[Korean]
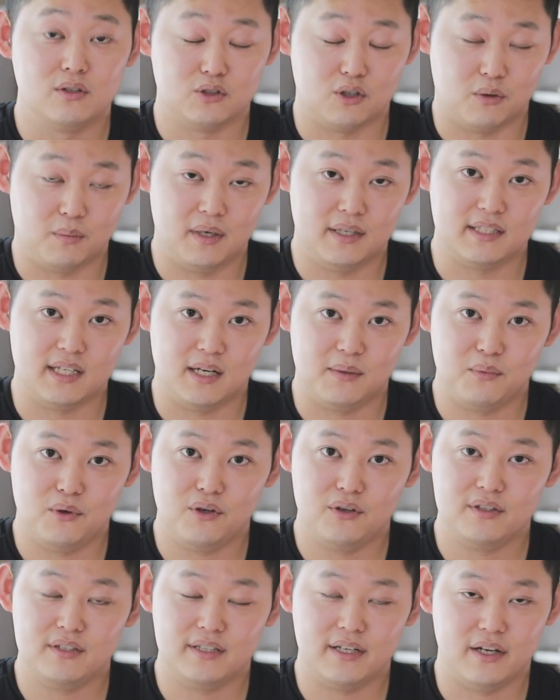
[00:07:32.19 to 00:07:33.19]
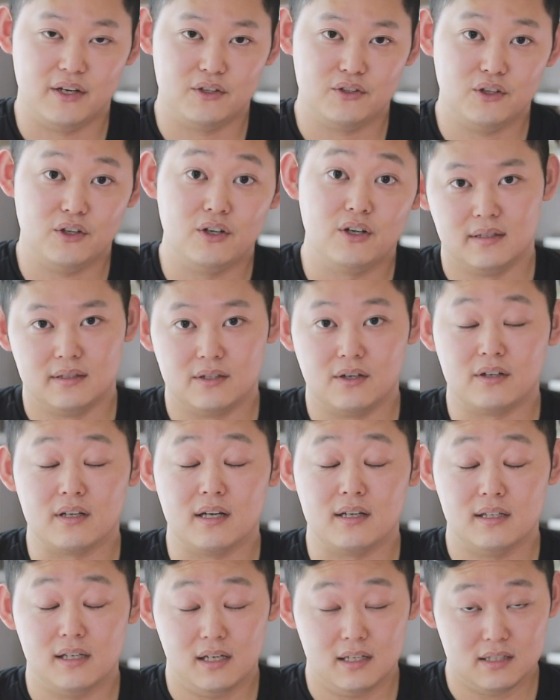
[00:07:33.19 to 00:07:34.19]
정말 잘 표현을 해서
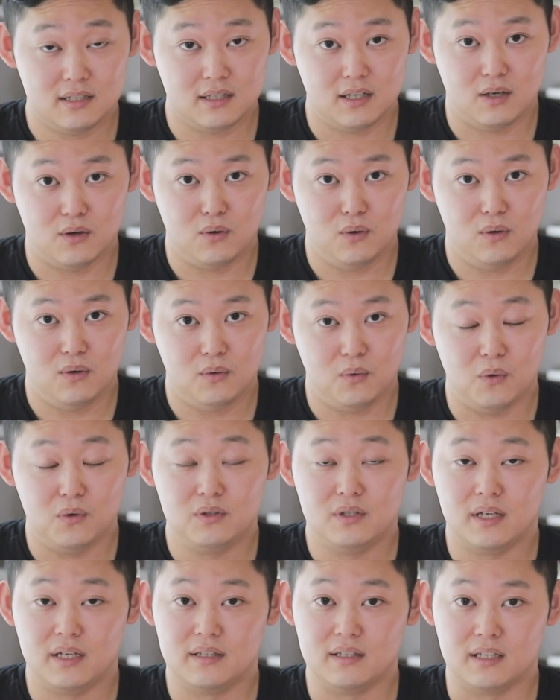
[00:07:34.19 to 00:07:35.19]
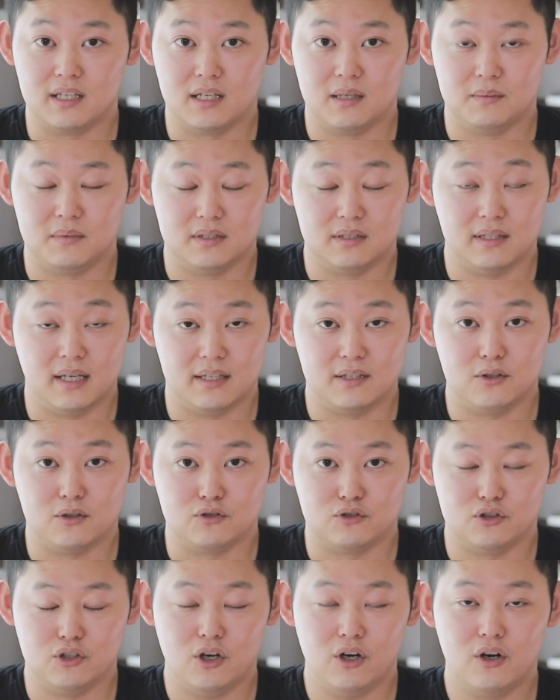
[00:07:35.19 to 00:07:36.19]
그렇게 클래식하고 올드한 느낌은
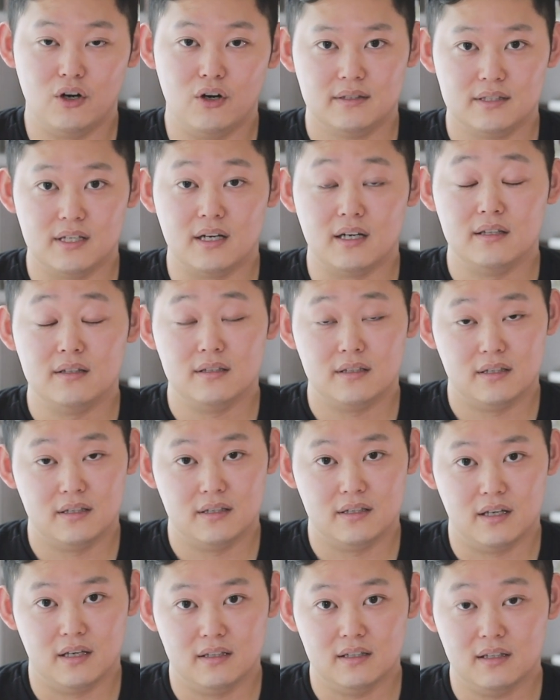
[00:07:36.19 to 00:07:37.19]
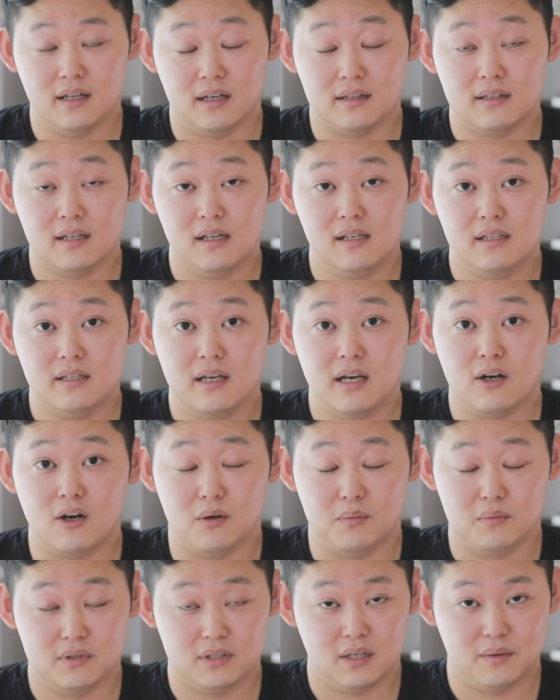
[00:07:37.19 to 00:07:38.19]
아니었고요. 제가 느끼기에는 아딸리의
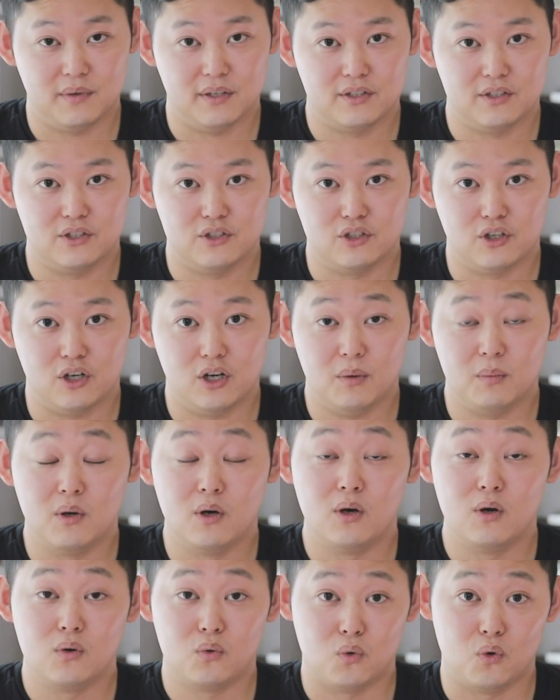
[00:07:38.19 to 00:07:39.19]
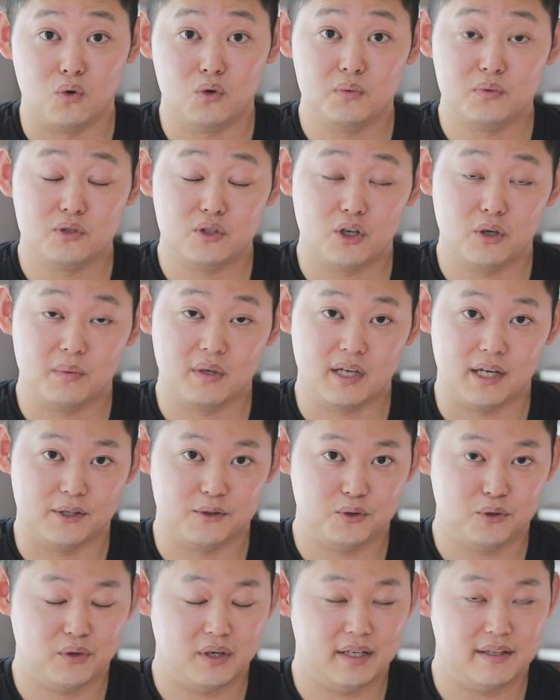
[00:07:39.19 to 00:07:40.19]
검은색 바틀처럼 고급스러움이
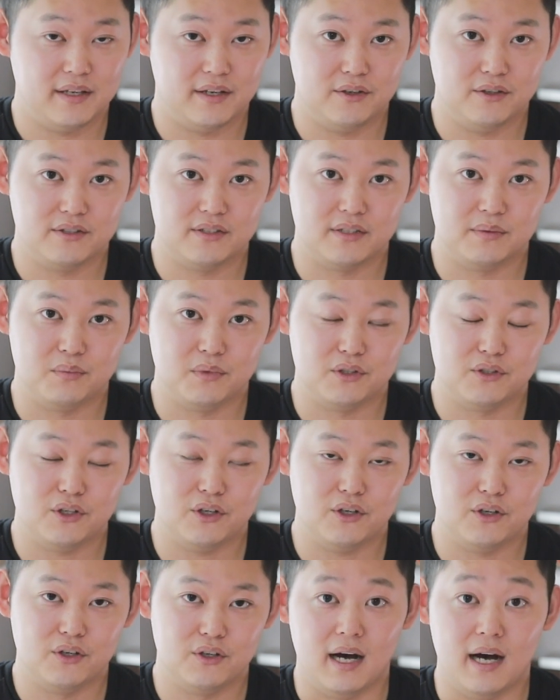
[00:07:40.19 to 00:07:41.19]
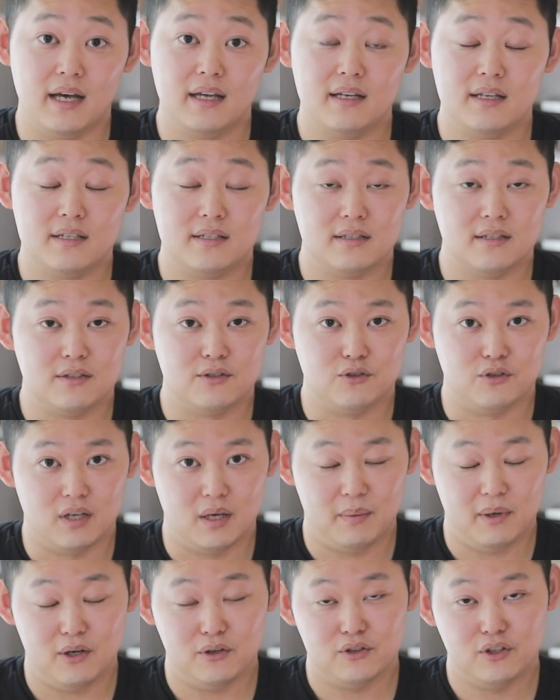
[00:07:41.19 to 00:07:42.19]
강조가 되어 있으면서 아이리스
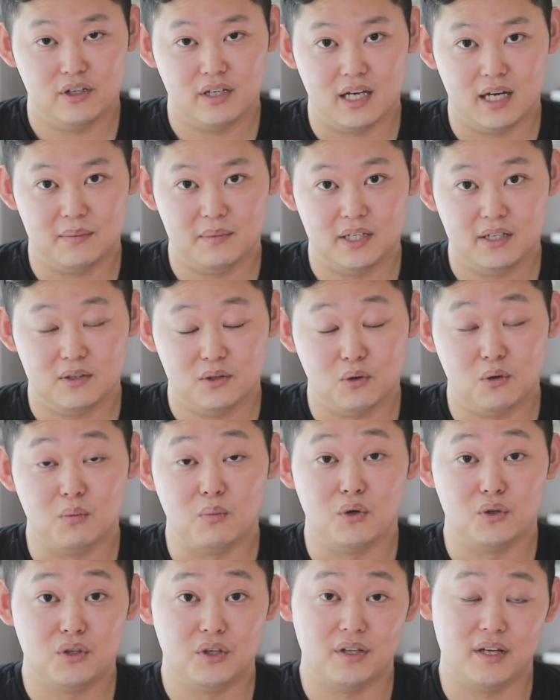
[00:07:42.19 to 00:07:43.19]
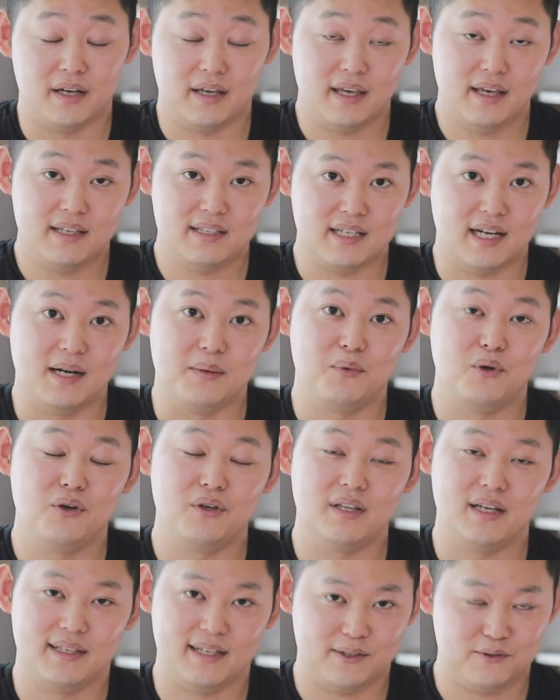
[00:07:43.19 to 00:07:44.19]
특유의 파우더리함을 또 모던하게 잘
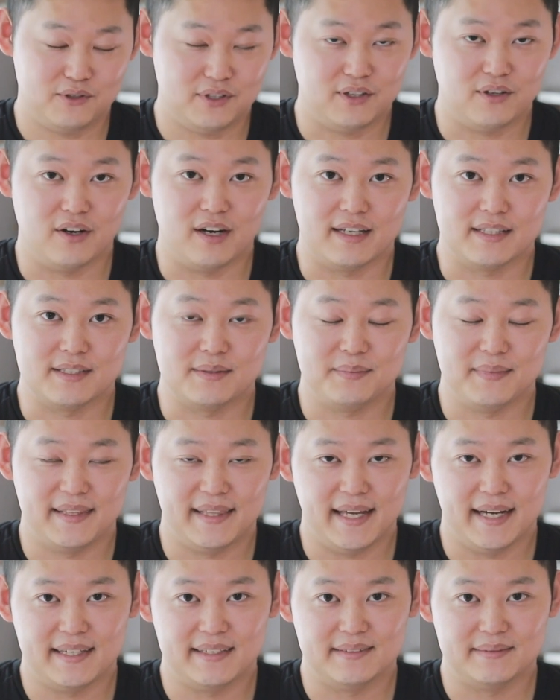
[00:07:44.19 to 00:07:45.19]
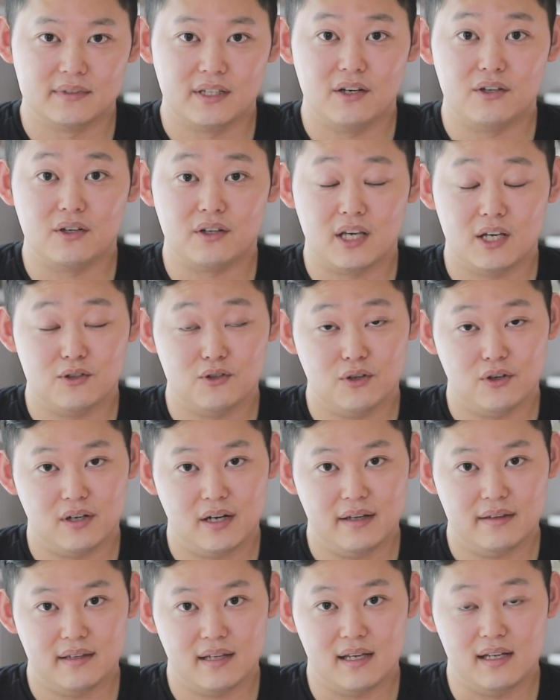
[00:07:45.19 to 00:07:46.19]
표현한 향신것 같습니다. 그래서
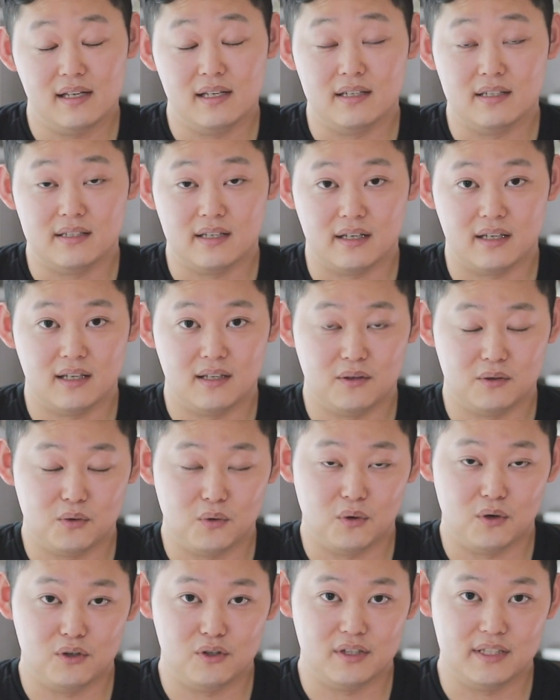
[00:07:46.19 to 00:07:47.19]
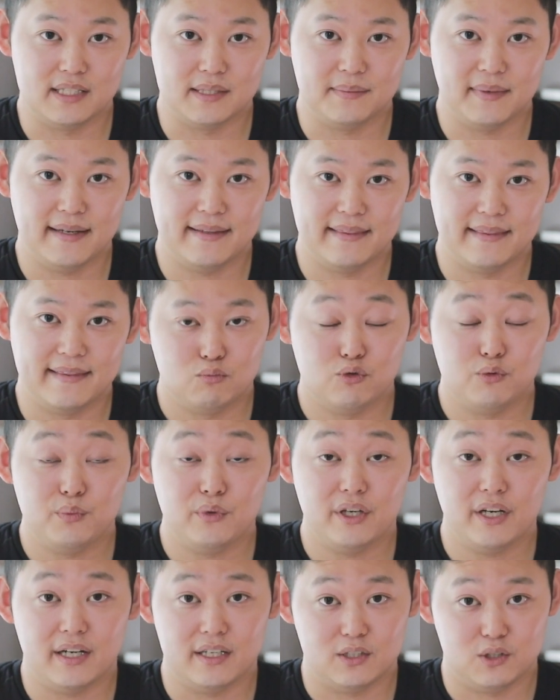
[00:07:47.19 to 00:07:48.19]
캐주얼한 데일리 의상에도 어울리지만
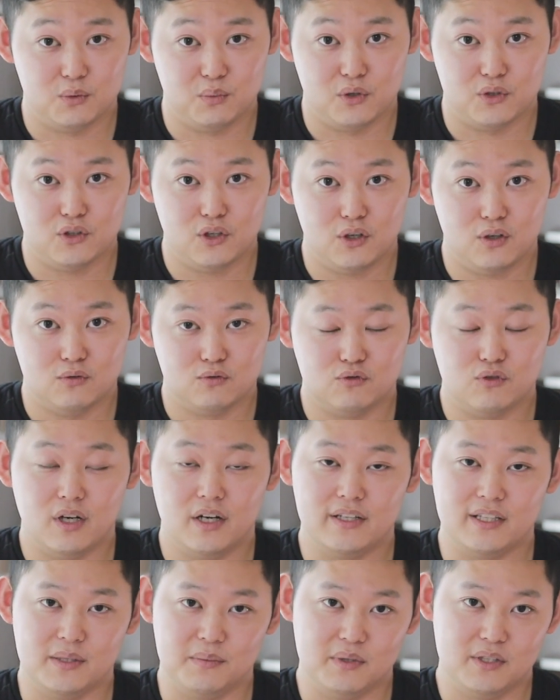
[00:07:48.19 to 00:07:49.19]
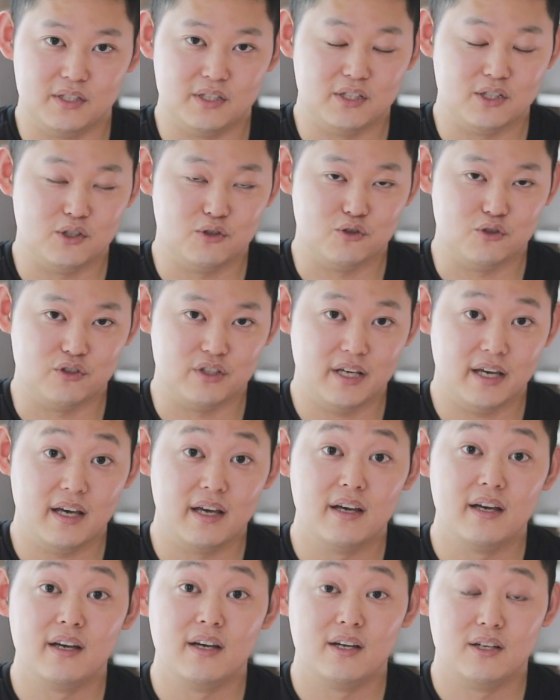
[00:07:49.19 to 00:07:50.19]
품위가 있으면서 우아한 이미지를
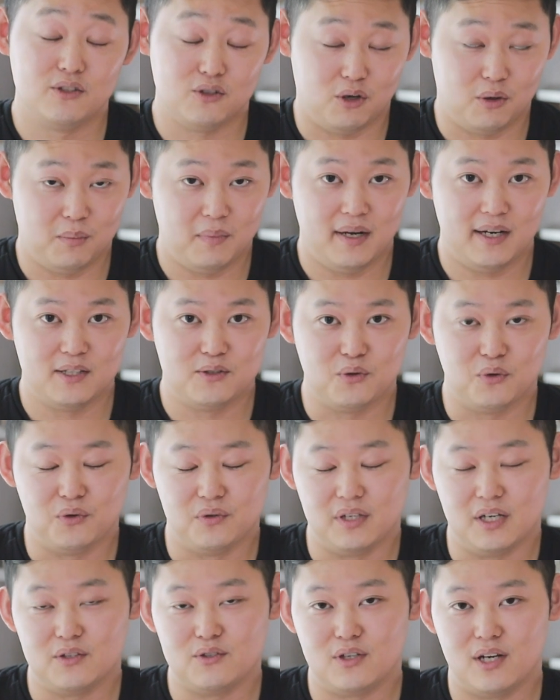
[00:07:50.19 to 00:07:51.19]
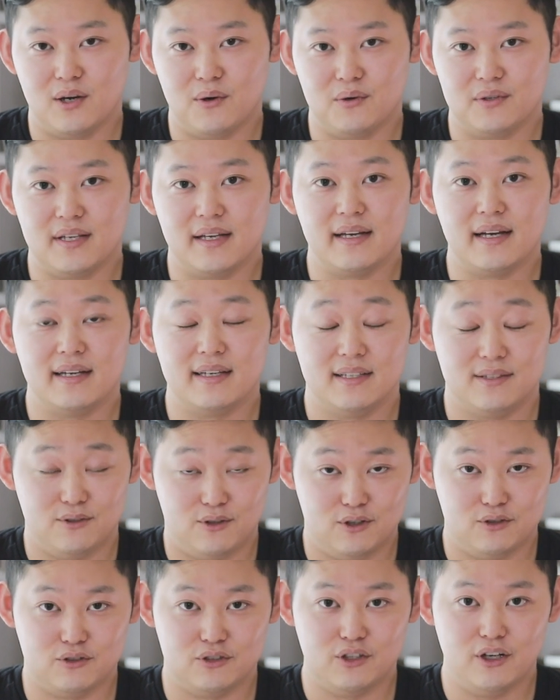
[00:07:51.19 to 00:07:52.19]
주기에 정말 좋은 향수라고 생각이
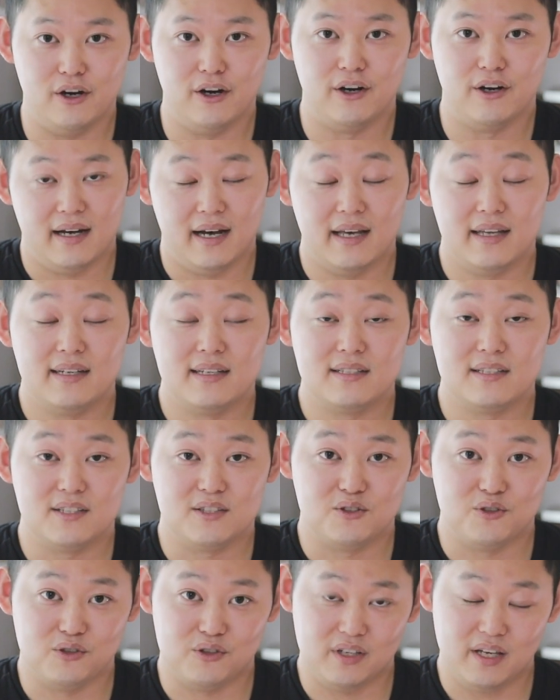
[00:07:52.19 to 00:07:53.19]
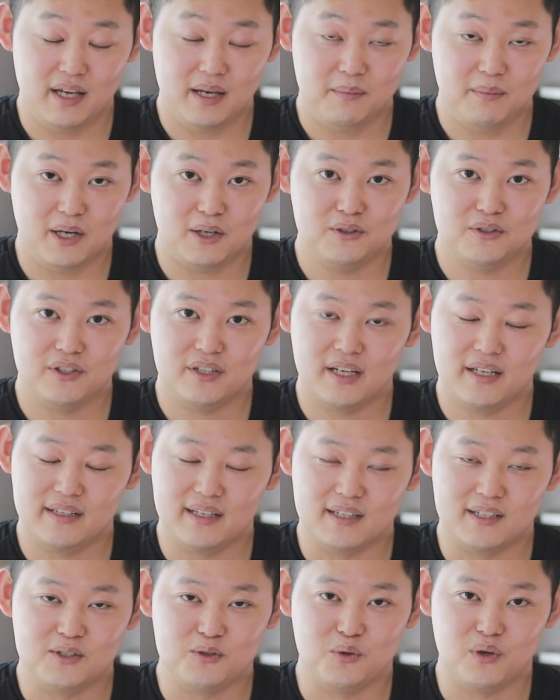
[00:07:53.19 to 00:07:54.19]
들었고요. 아이리스 특유의 파우더리한
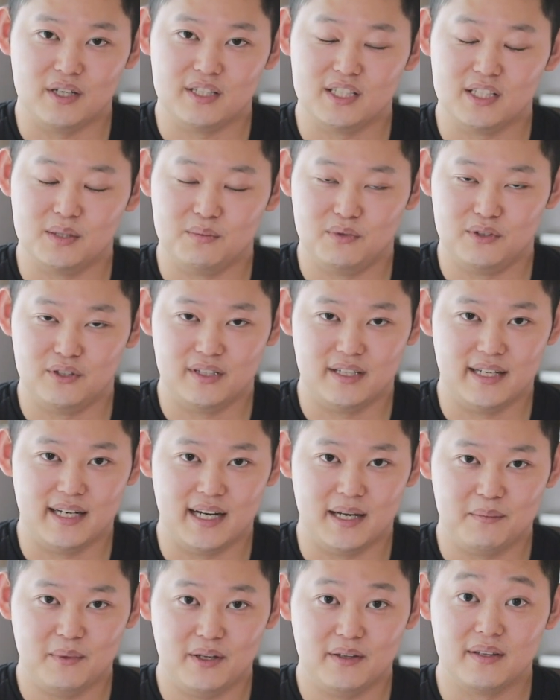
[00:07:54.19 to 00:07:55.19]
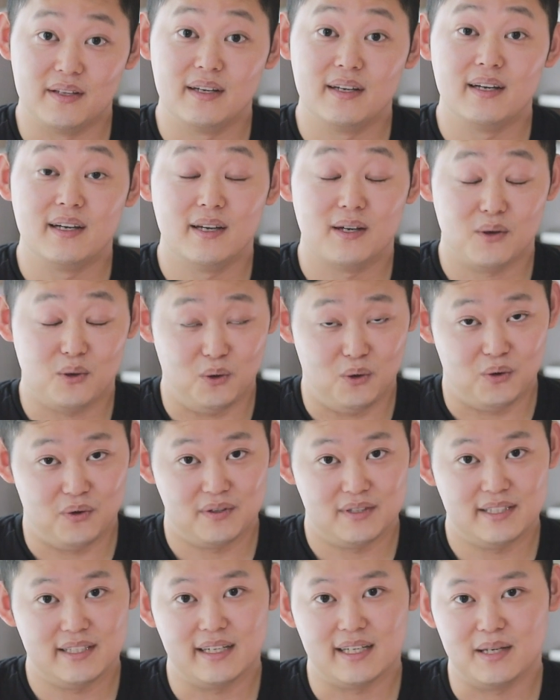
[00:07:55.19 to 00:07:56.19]
향을 좋아하시는 분들이라면 꼭
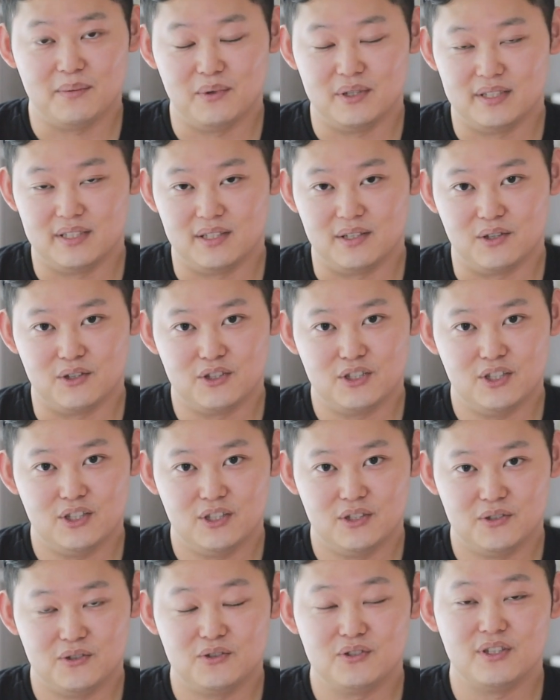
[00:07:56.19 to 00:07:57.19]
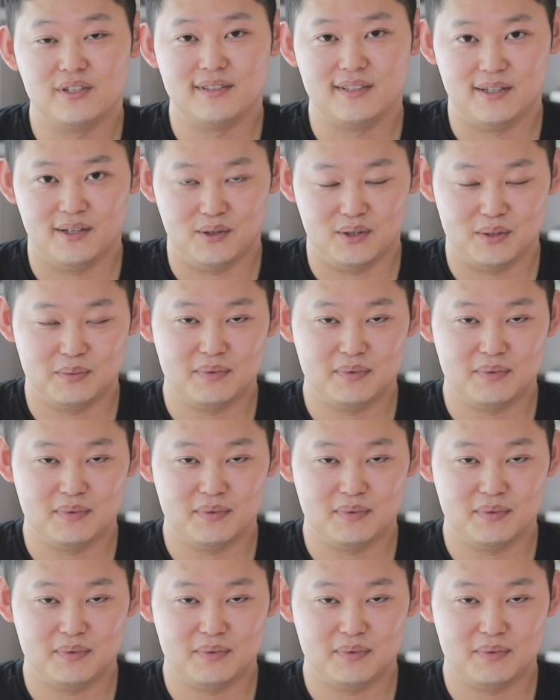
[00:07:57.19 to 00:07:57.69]
시향해 보시는 것을 추천드리고